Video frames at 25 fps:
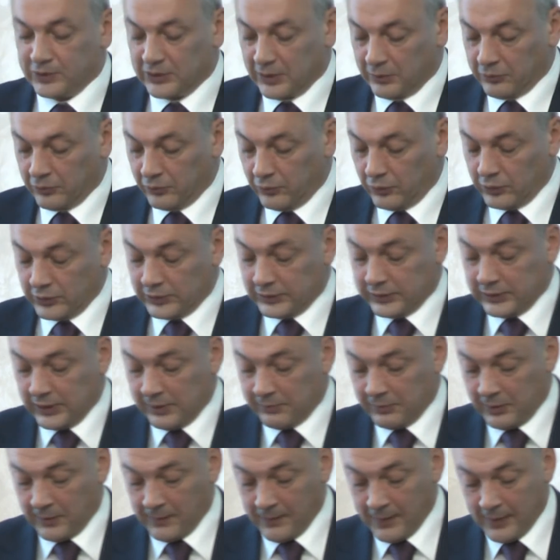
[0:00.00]
самого
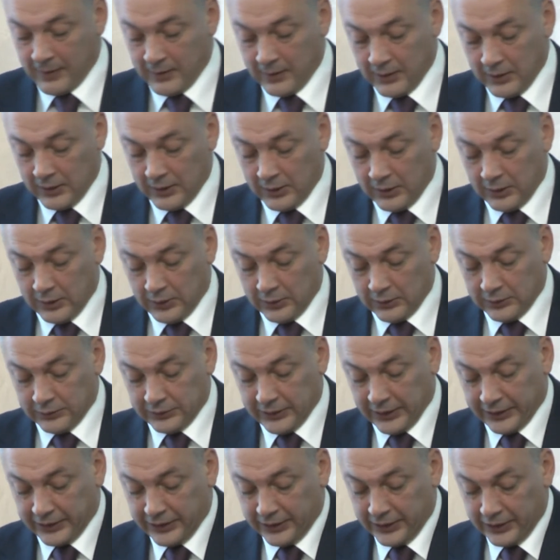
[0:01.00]
ислама.
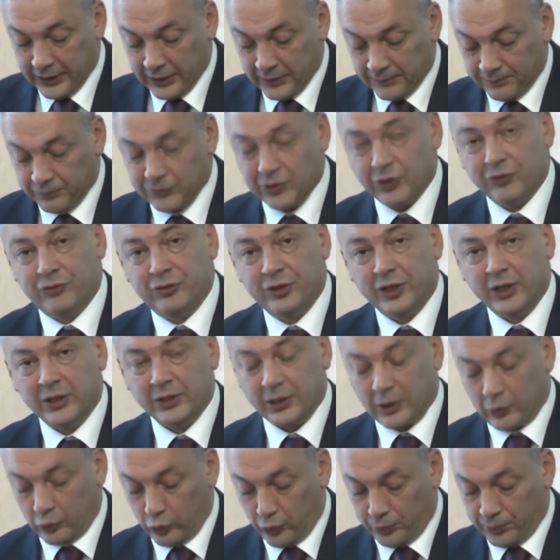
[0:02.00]
Такие
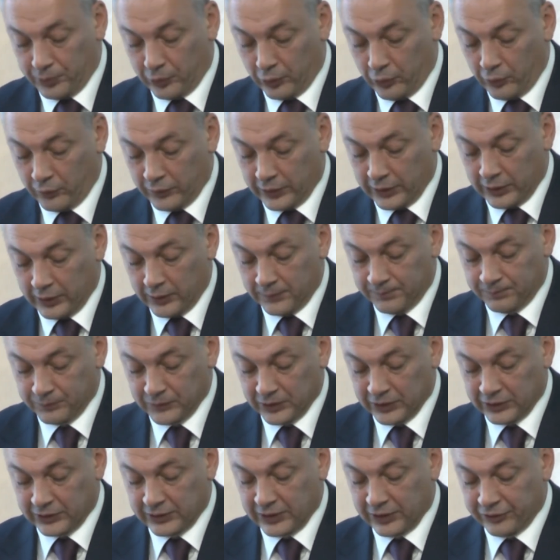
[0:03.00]
течения, группировки
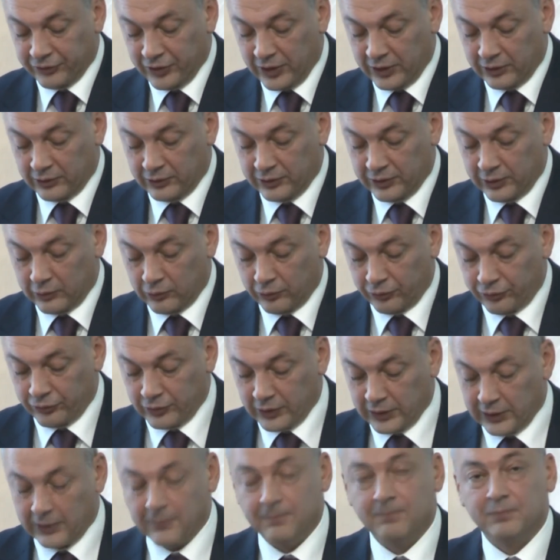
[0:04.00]
искажают
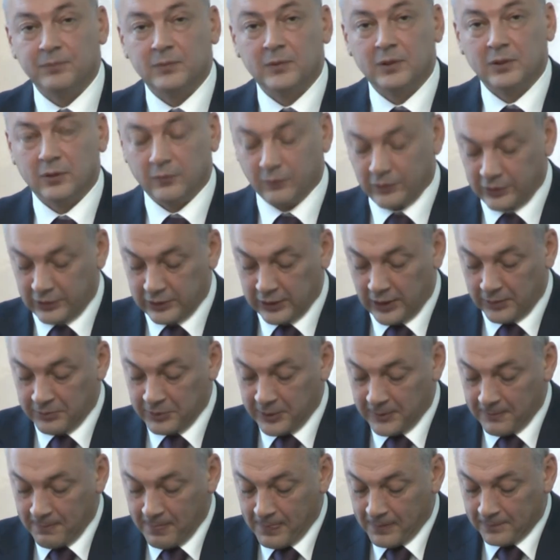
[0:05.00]
заложенные в
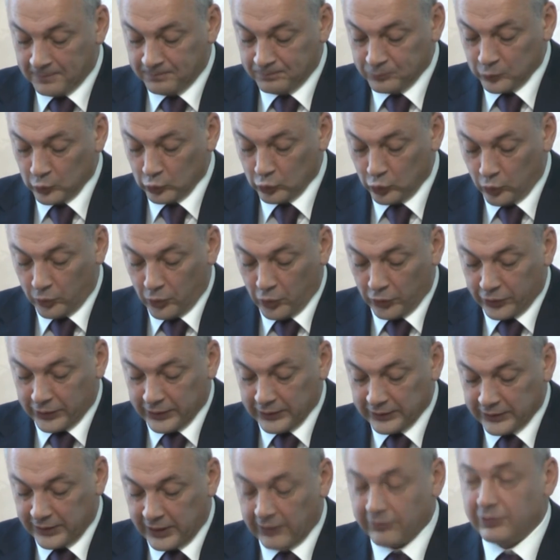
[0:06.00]
исламе
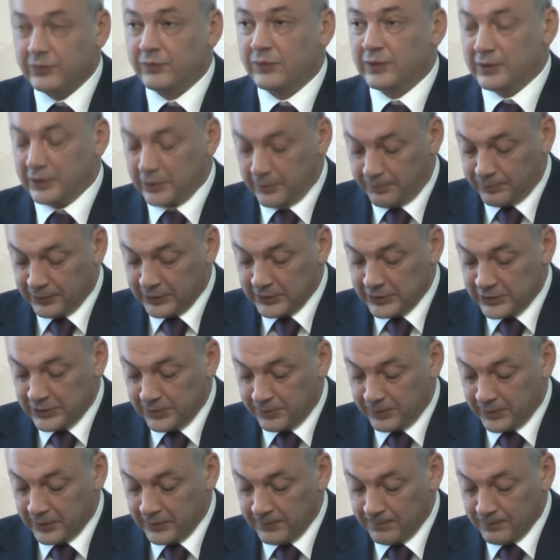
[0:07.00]
глубокие нравственные
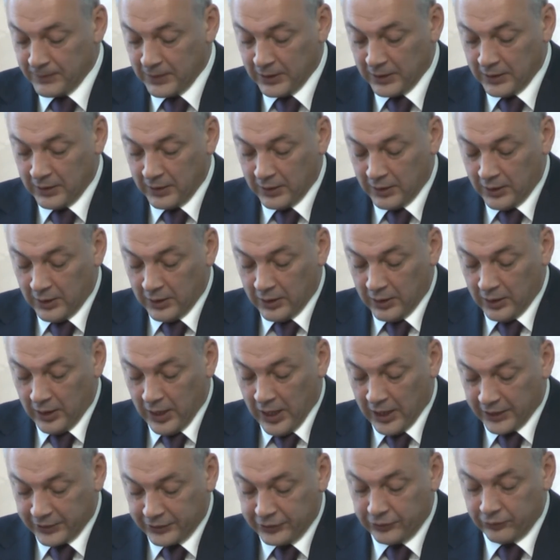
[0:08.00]
принципы,
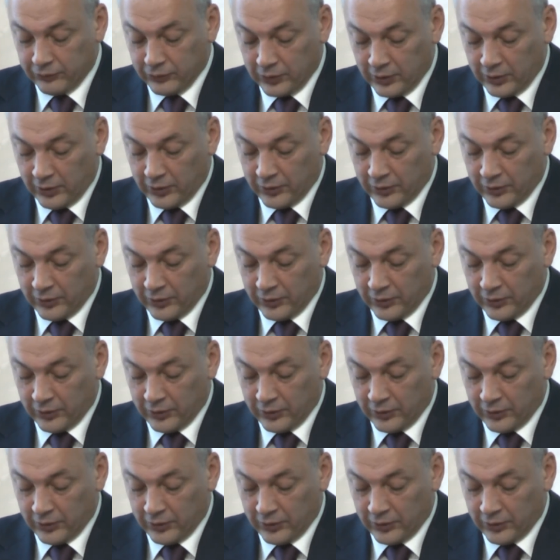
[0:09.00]
активно